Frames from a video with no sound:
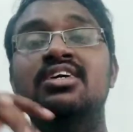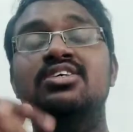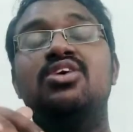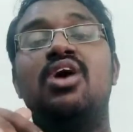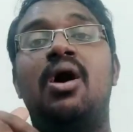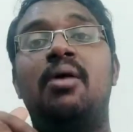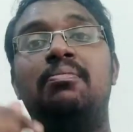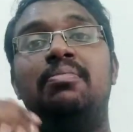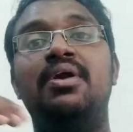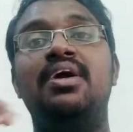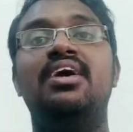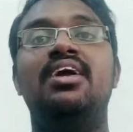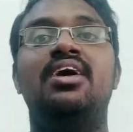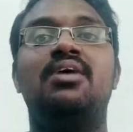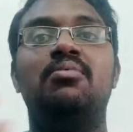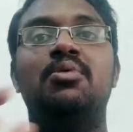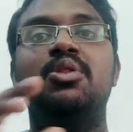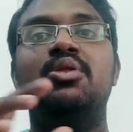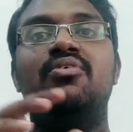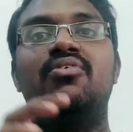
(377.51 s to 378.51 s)
ஸோ அப்படி
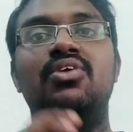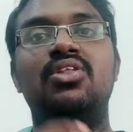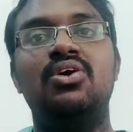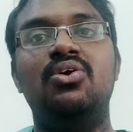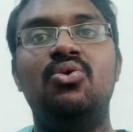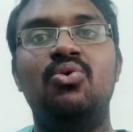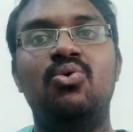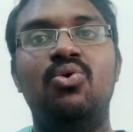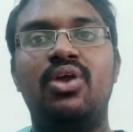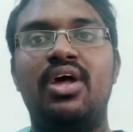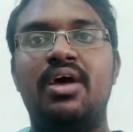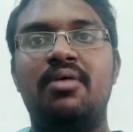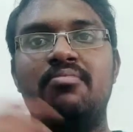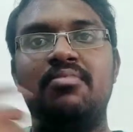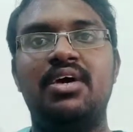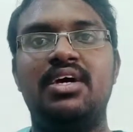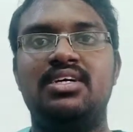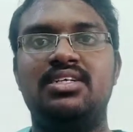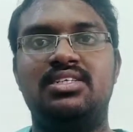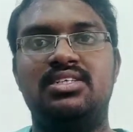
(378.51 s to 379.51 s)
இருக்கும்போது இவங்க வந்து நூறு
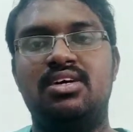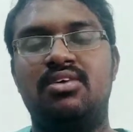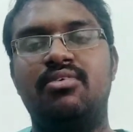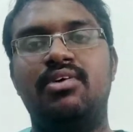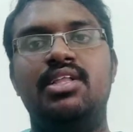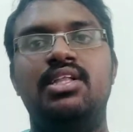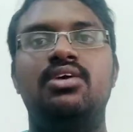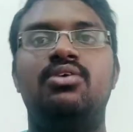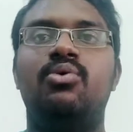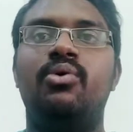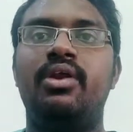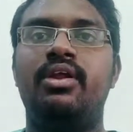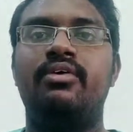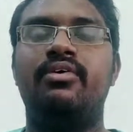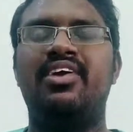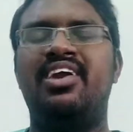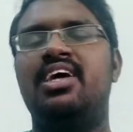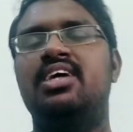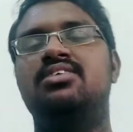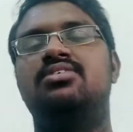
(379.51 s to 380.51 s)
எம்ஏஹெச்சுக்கு வந்து டுவெண்ட்டி
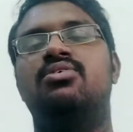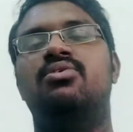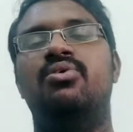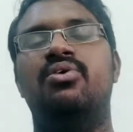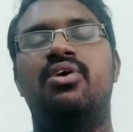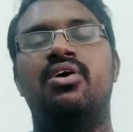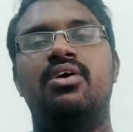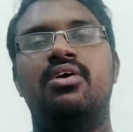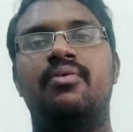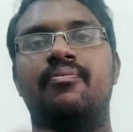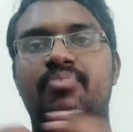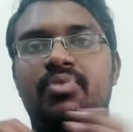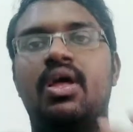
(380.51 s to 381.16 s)
ஒன் டேஸ் கொடுக்குற